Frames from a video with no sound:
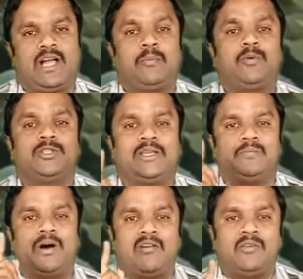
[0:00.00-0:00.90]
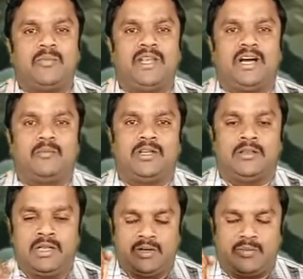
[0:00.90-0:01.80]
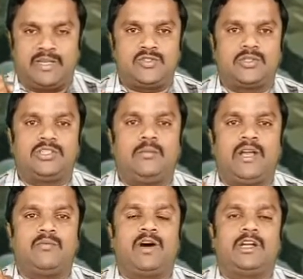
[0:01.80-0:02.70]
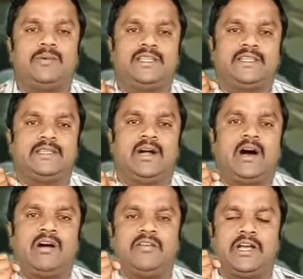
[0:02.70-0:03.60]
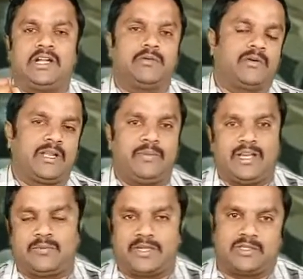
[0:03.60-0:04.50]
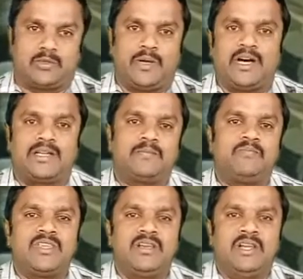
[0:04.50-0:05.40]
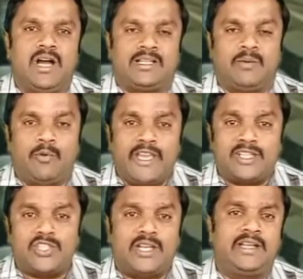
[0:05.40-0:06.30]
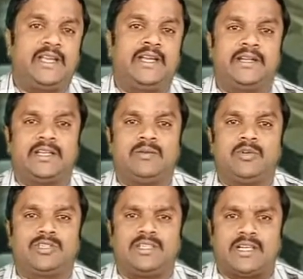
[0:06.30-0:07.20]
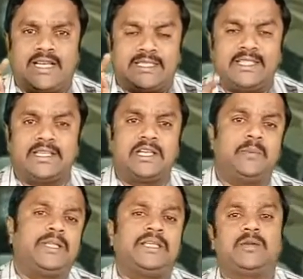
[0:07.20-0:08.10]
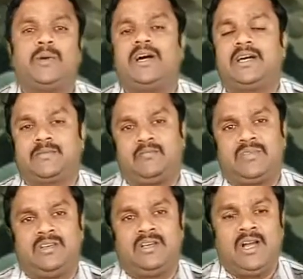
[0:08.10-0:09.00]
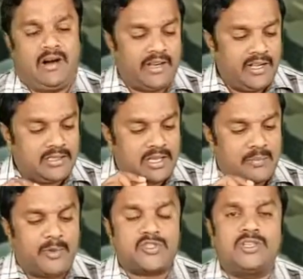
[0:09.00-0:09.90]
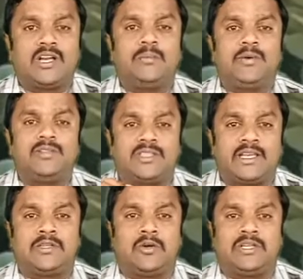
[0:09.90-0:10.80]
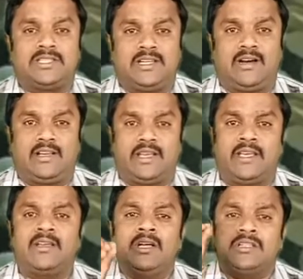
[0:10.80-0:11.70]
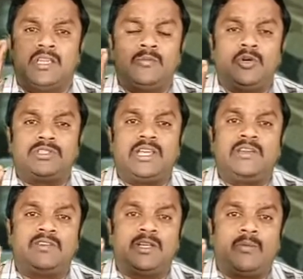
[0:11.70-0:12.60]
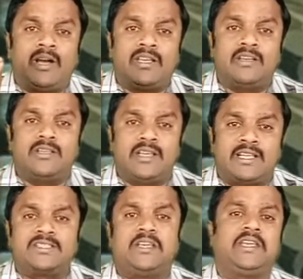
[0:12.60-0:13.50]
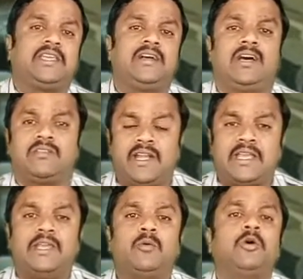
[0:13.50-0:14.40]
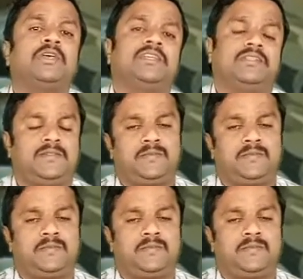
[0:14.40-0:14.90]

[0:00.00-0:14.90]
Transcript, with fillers: அப்போ நீ பாவம் இல்லாமல் பரிசுத்தமாய் வாழ்வதற்கு ஆவியானோர் உன்னை பலப்படுத்துவார் அந்த முயற்சிகளை நீங்க எடுக்கும் போதுதான் கர்த்தர் கிருபை தருவார் ஆகியால் தான் அப்போஸ் நாங்க போல் தெரிந்து கொண்டதினாலே தீ இவ்விதமாய் எச்சரிக்கிறார் விலகி ஓடு